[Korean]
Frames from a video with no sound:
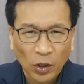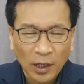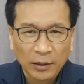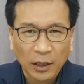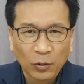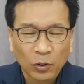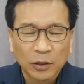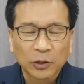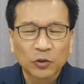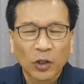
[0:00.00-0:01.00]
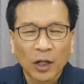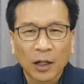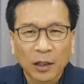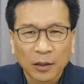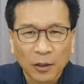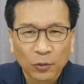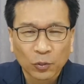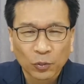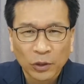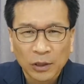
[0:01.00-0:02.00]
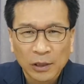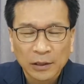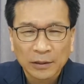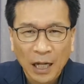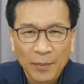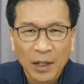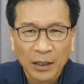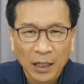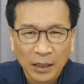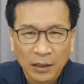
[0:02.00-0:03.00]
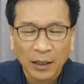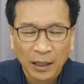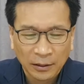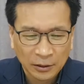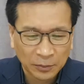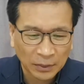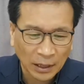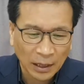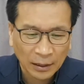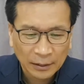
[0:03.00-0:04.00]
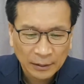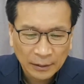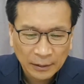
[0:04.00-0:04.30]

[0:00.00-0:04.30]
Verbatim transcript: 죄가 되고 그 죄가 결국 우리를 사망에 이르게 하는 것입니다.